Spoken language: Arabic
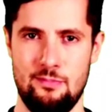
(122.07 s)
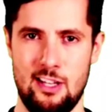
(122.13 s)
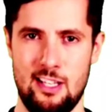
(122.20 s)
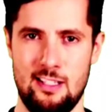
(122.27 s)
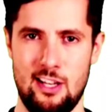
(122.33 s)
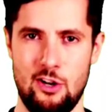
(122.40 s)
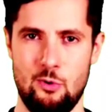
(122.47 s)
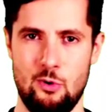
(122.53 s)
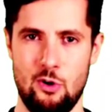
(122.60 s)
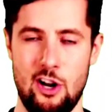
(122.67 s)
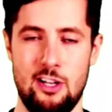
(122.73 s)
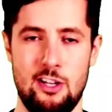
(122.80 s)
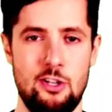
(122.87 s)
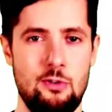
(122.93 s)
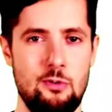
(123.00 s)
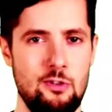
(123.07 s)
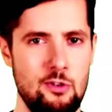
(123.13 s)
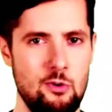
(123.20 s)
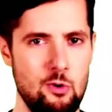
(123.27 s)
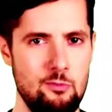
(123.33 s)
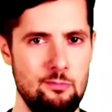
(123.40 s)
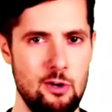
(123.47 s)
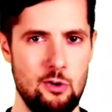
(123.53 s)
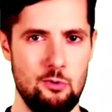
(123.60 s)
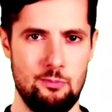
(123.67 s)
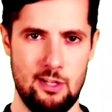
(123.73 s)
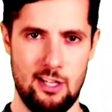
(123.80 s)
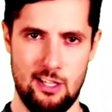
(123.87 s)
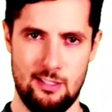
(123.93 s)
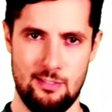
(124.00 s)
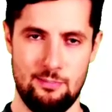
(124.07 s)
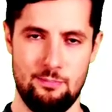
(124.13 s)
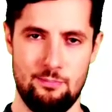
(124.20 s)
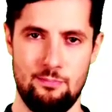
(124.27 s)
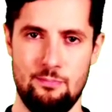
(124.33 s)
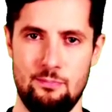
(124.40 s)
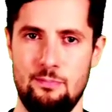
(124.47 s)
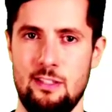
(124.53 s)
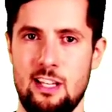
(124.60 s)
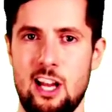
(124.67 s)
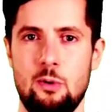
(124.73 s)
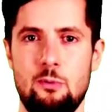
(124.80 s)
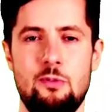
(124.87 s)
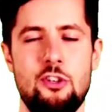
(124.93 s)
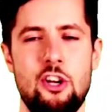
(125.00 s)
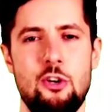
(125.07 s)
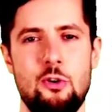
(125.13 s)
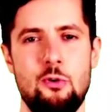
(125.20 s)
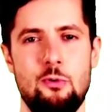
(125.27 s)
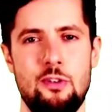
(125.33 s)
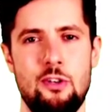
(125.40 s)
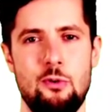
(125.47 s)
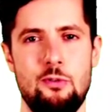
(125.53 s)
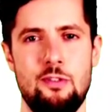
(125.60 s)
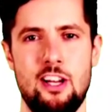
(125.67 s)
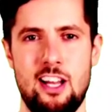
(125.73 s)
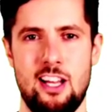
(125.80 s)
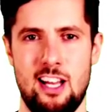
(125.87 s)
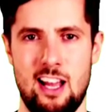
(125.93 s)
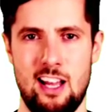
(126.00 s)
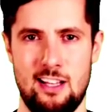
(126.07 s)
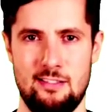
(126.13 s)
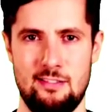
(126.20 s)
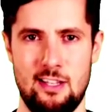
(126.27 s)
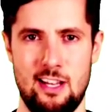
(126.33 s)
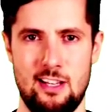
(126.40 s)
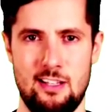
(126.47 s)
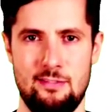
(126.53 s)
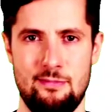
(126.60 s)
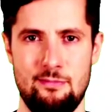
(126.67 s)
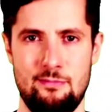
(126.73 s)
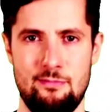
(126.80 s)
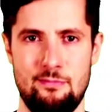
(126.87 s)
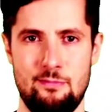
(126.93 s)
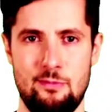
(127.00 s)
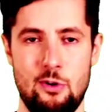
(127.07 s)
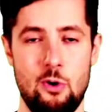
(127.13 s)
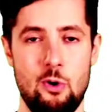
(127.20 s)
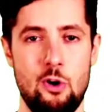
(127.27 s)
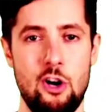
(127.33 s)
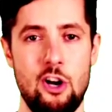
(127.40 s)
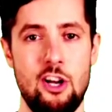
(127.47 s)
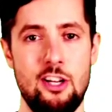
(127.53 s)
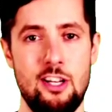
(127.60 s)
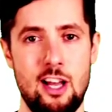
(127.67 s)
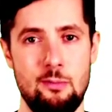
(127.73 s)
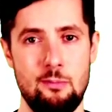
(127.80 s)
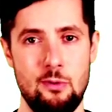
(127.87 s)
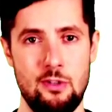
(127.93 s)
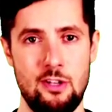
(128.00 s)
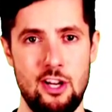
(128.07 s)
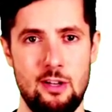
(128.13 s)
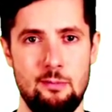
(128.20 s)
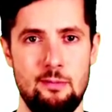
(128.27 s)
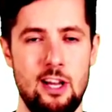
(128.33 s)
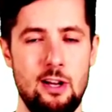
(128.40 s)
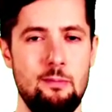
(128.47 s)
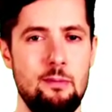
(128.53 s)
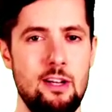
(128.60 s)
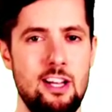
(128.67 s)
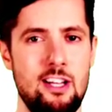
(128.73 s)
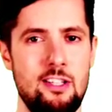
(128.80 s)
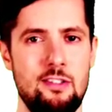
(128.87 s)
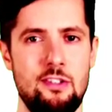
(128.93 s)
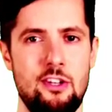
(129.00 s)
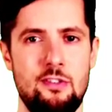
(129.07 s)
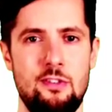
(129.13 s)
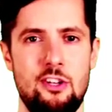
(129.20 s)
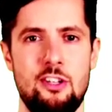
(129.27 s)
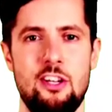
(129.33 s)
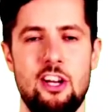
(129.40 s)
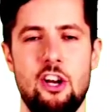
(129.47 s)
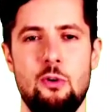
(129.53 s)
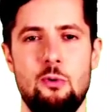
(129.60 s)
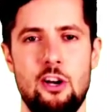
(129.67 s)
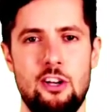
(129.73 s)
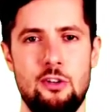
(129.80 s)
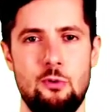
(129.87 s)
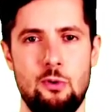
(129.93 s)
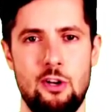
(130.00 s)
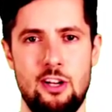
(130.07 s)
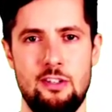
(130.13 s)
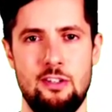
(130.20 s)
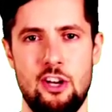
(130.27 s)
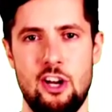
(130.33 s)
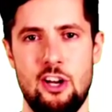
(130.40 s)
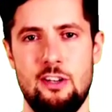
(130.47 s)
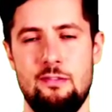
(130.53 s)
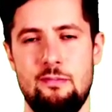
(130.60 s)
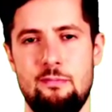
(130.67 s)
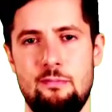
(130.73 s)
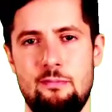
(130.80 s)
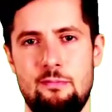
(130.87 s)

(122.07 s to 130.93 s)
فانه خير يؤمر به او شر ينهى عنه وقال عبد الله بن عباس رضي الله عنه وارضاه